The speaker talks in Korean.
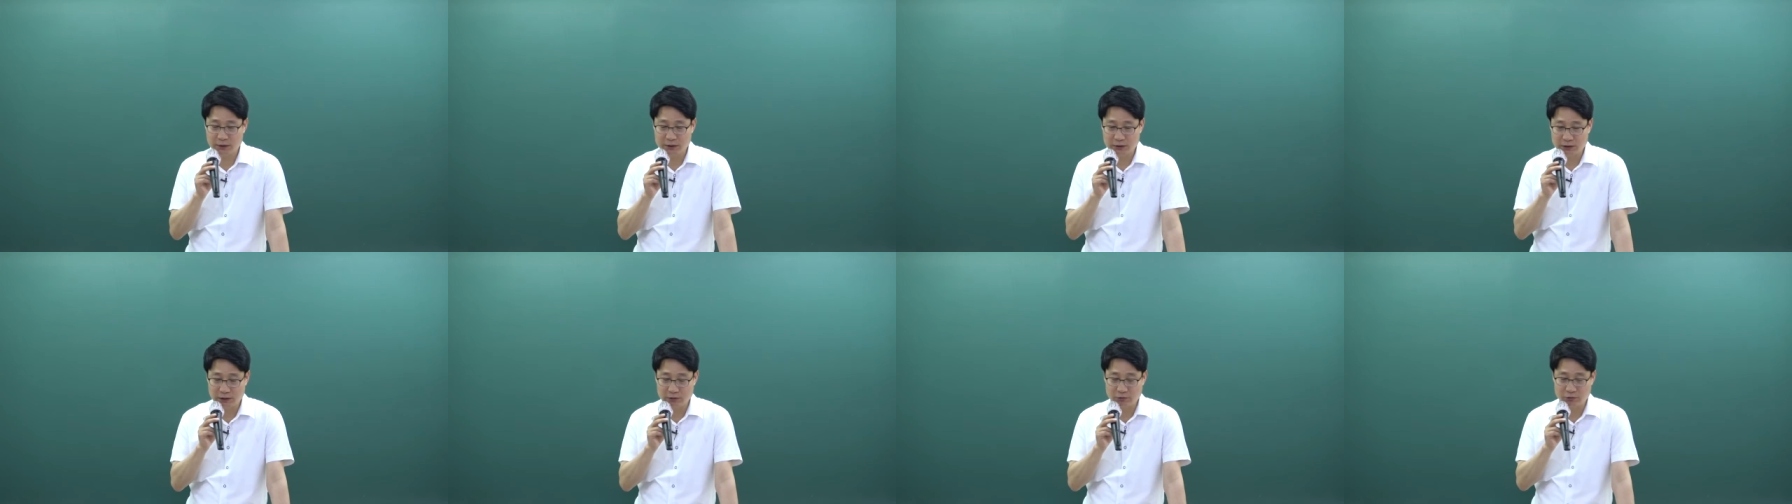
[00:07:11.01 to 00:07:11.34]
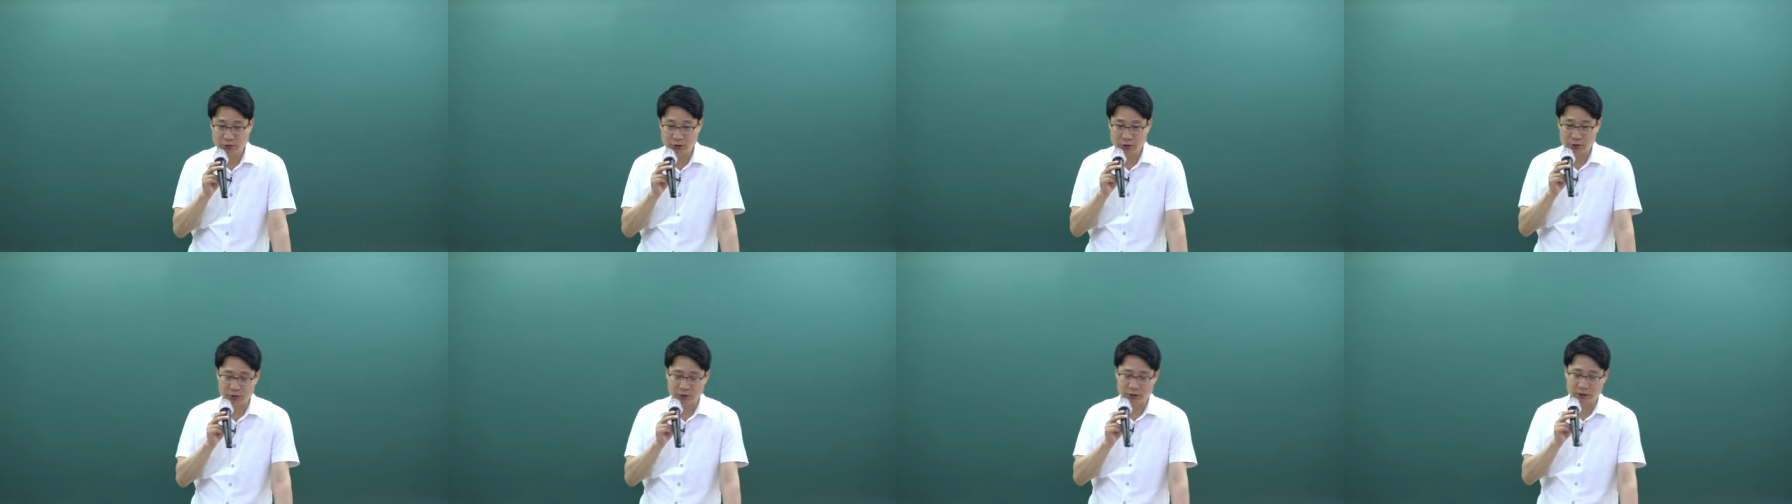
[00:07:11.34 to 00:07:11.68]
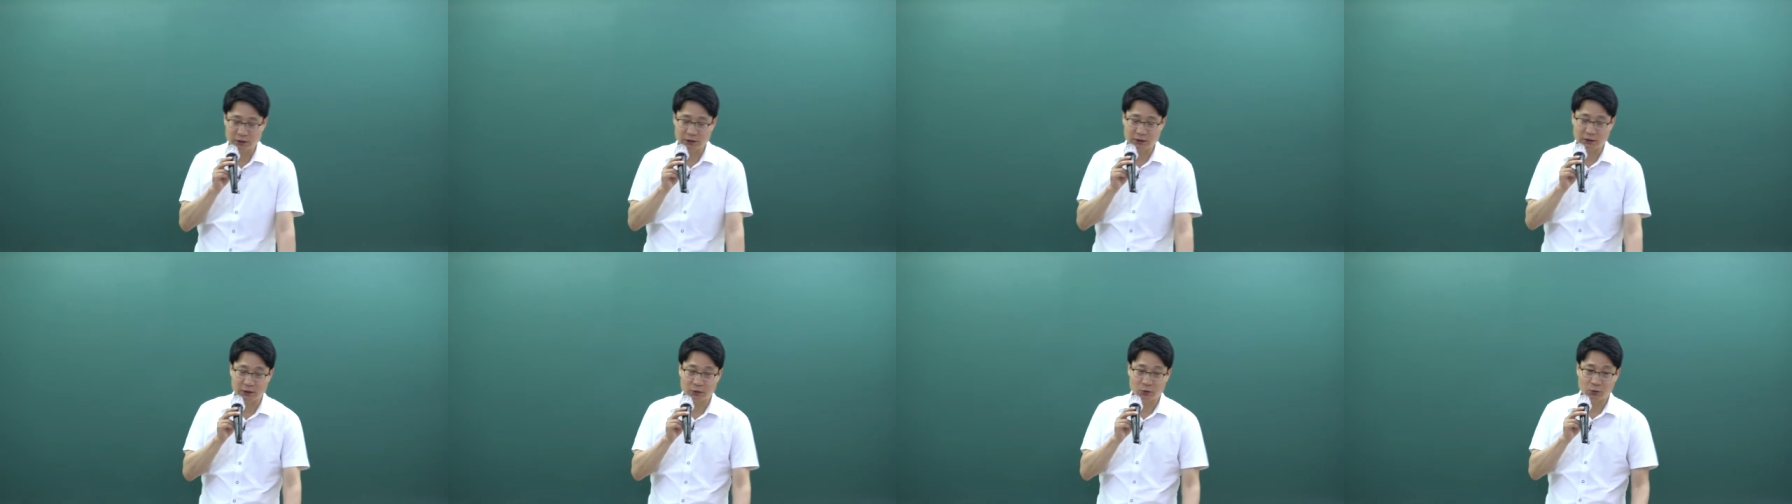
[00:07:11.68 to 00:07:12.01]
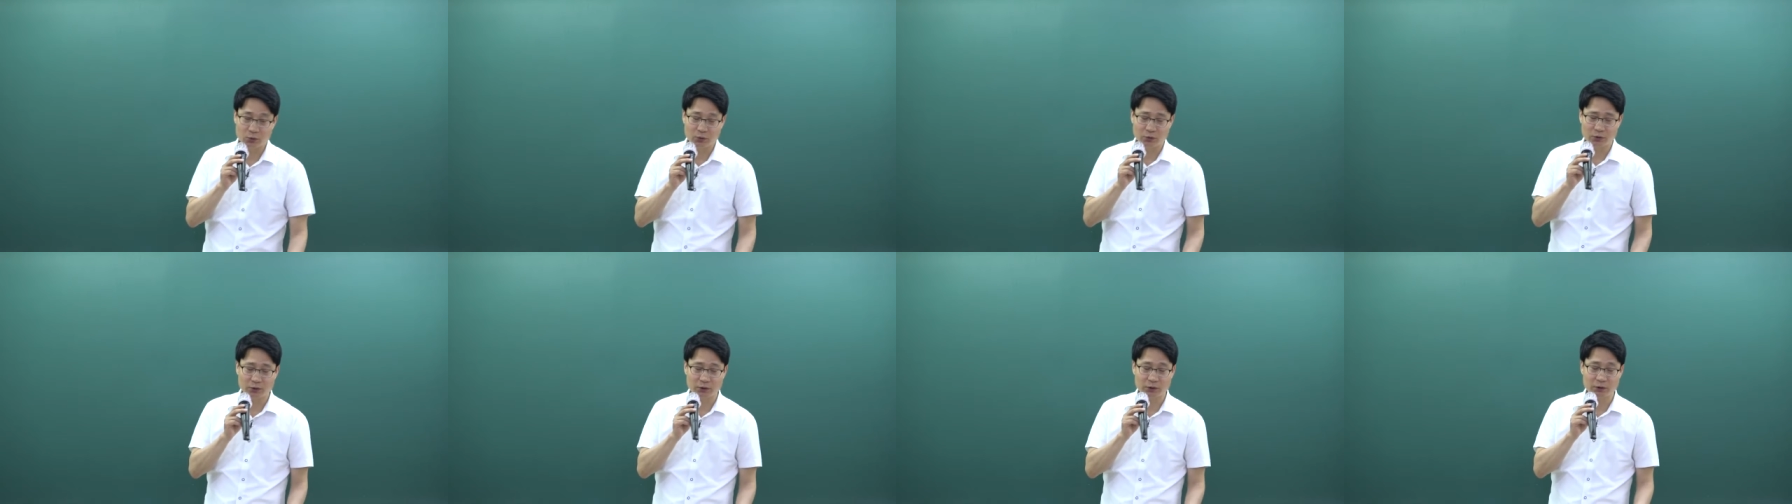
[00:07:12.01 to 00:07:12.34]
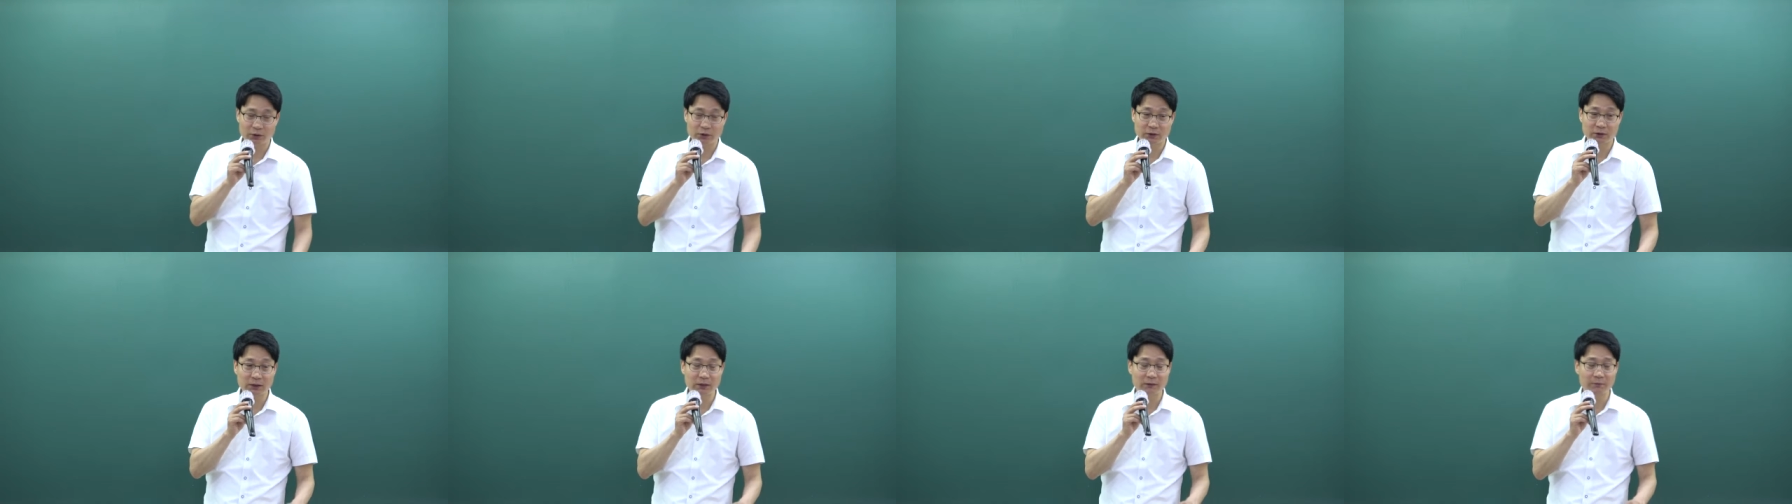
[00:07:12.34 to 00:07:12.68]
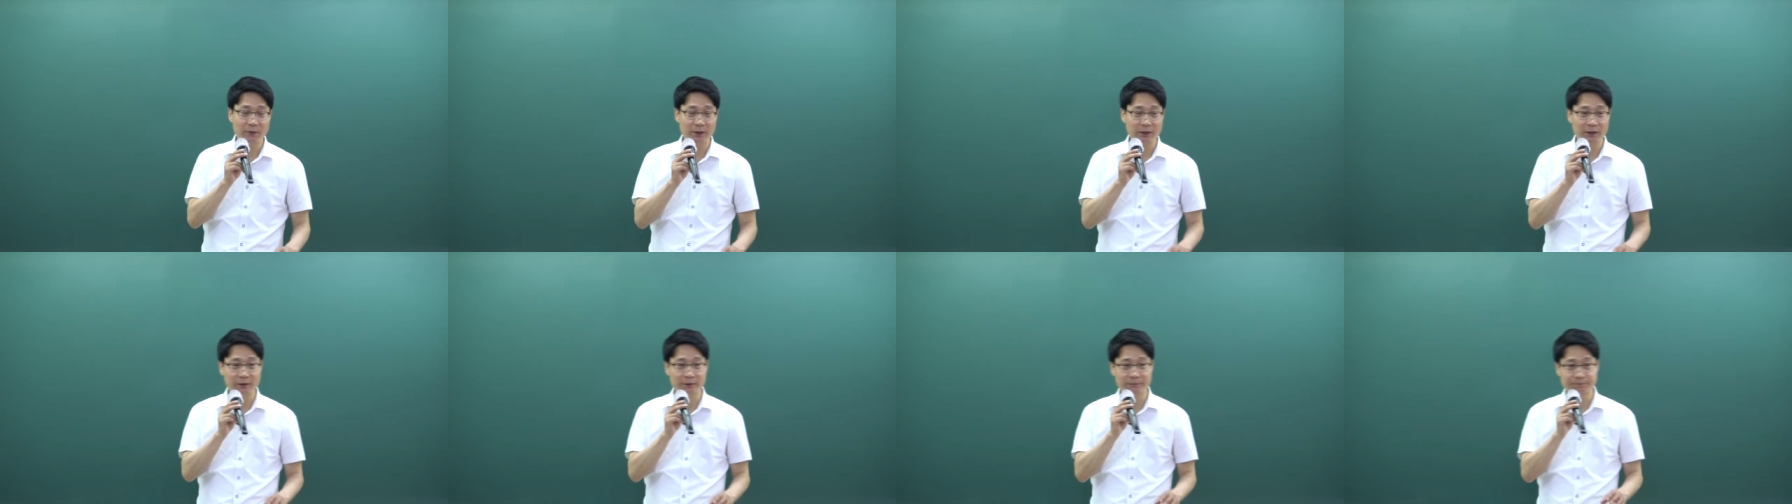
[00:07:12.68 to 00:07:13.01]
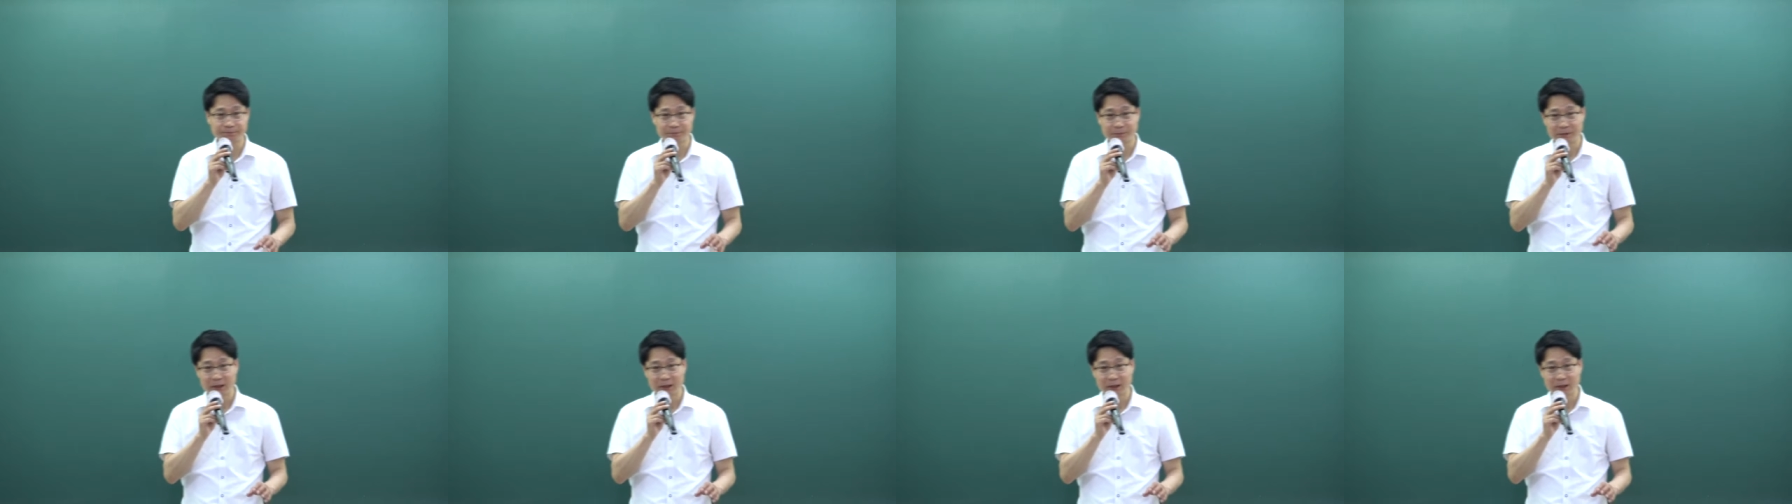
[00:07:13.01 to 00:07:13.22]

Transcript: 1 세율 체결되어 있다. 이런 것들. 그 다음에